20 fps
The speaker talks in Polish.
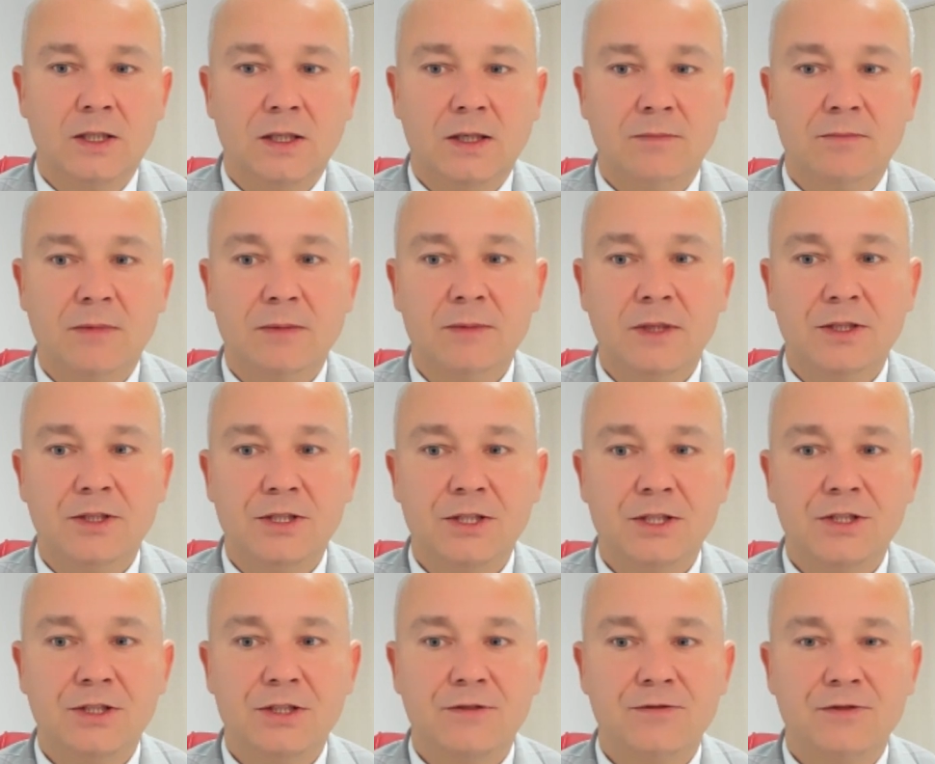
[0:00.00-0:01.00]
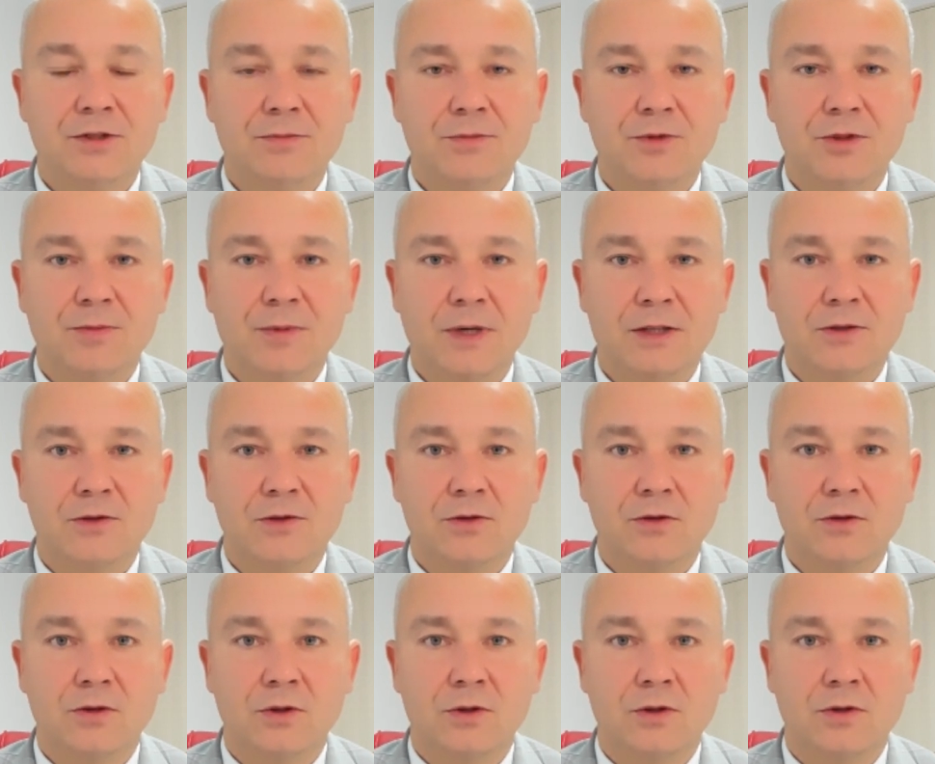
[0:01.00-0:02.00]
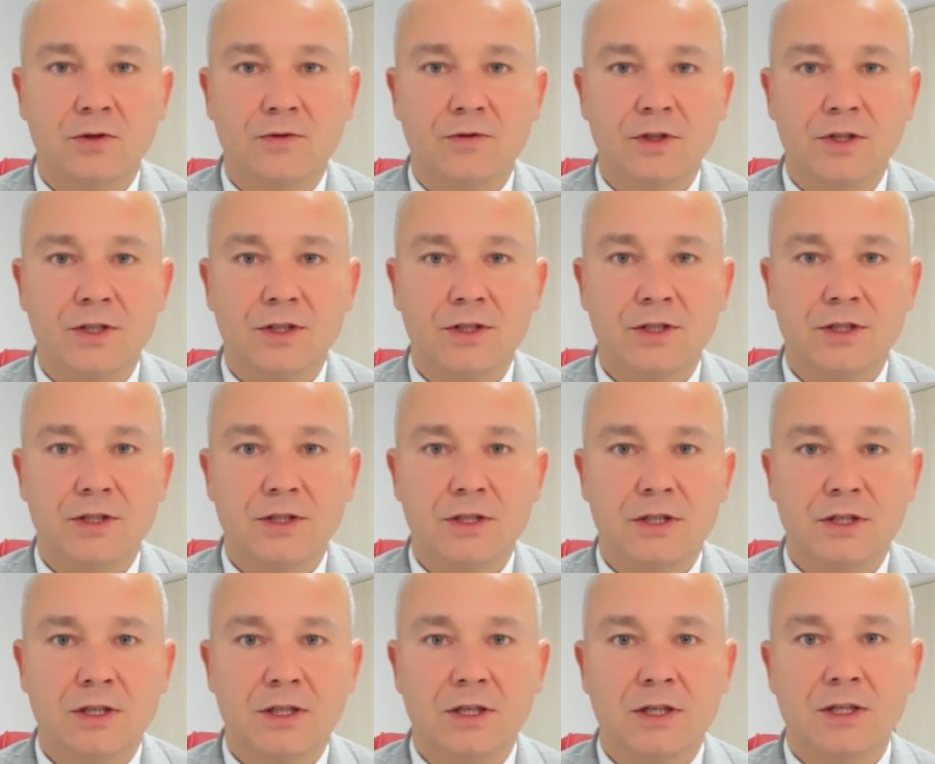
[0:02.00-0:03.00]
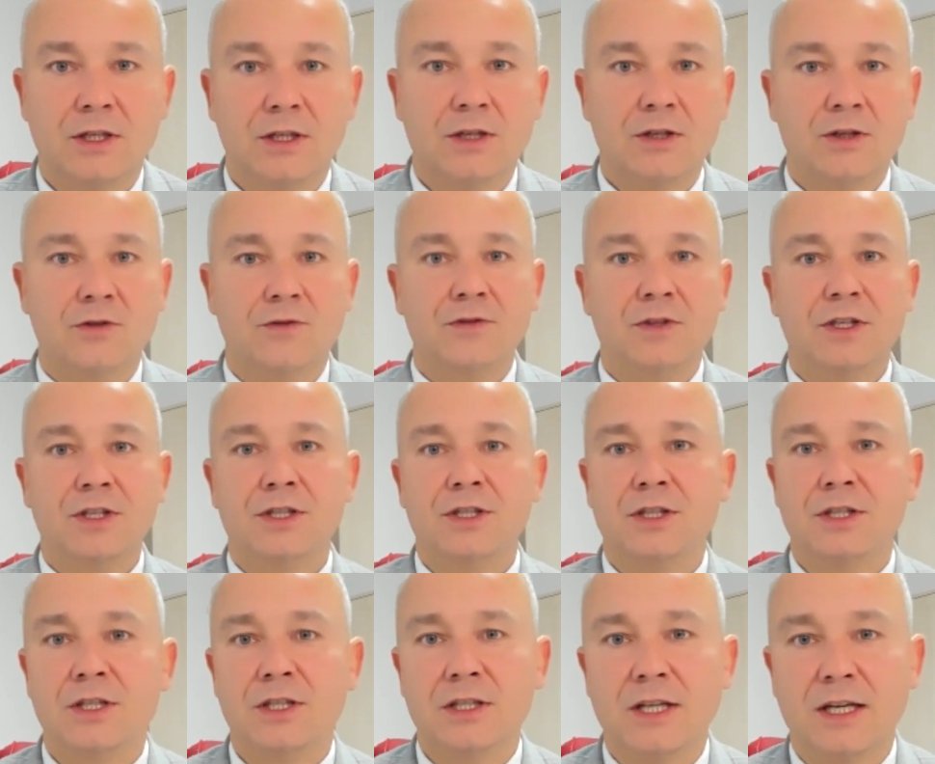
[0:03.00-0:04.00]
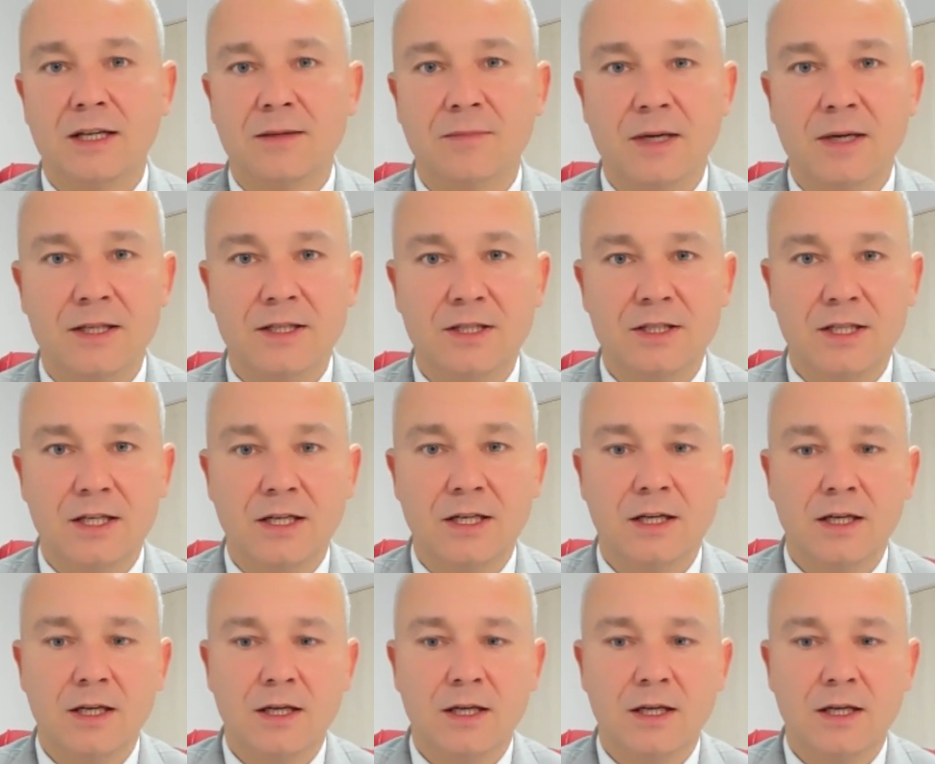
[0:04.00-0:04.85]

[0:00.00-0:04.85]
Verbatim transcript: Mam nadzieję, że w tym przypadku również, również tak będzie.